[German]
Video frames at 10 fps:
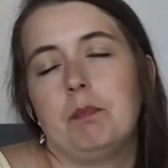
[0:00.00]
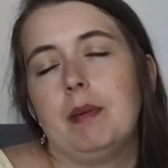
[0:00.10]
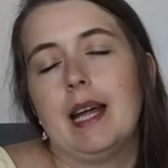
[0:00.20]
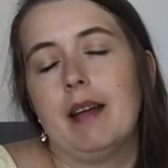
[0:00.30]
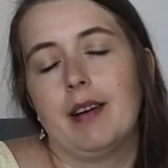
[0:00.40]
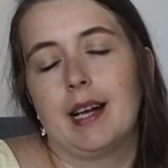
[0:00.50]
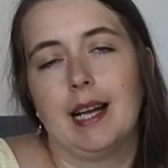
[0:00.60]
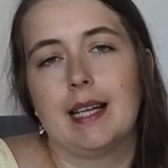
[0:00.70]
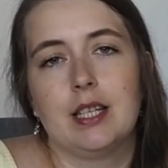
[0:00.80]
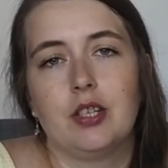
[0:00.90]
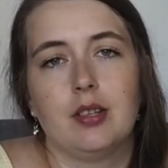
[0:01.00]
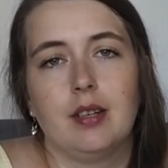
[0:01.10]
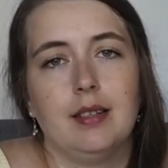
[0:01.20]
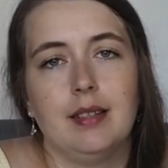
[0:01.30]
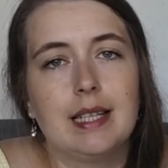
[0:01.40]
ich bin einfach
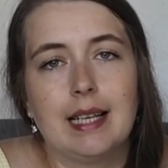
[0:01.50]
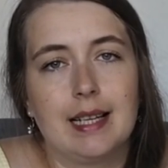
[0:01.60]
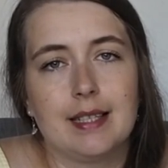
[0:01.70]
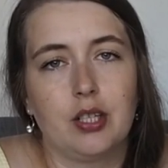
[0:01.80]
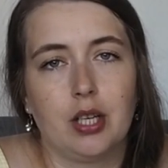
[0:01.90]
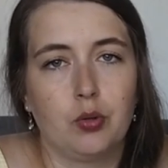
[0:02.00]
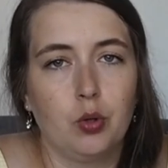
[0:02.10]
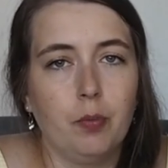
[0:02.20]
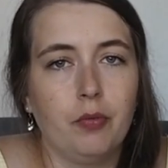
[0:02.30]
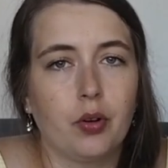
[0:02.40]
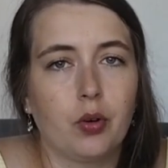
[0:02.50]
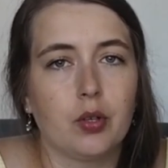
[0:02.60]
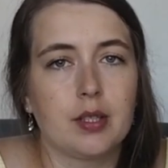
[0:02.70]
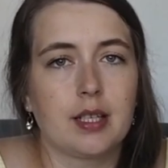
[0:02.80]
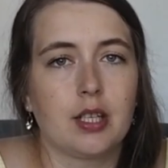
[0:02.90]
klassisch, äh, nicht klassisch der Typ
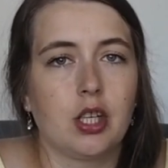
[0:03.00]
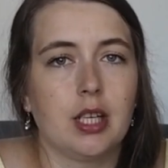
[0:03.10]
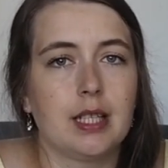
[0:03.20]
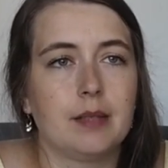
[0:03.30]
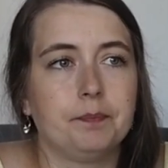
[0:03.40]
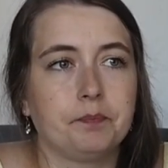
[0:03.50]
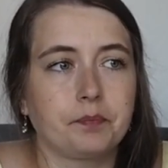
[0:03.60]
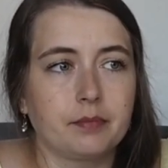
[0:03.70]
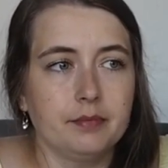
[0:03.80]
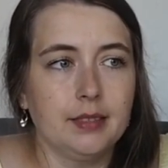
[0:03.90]
für Kurzgeschichten.